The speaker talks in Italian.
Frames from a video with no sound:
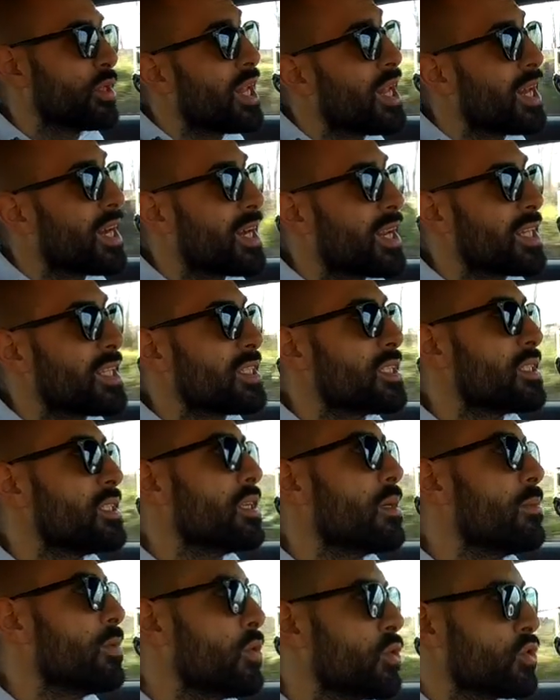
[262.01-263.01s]
dai la
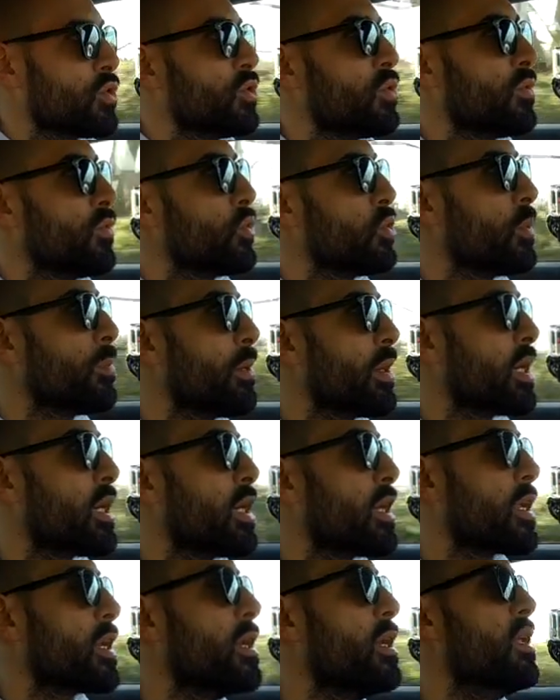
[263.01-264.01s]
garanzia, me lo sono dovuto
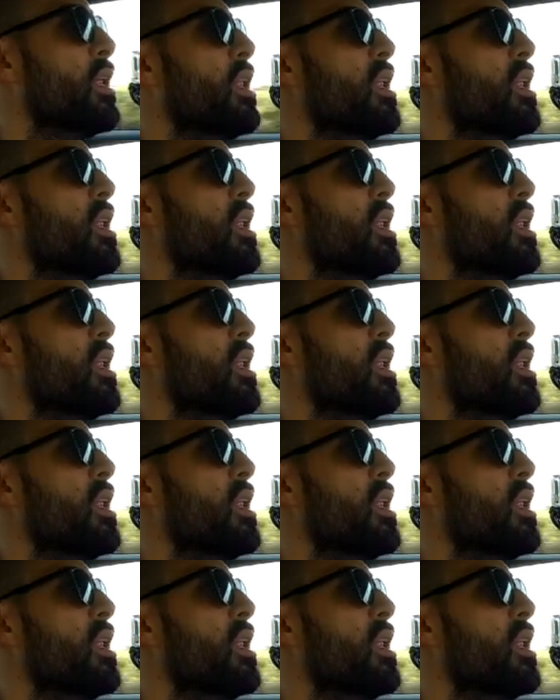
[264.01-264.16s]
pagare.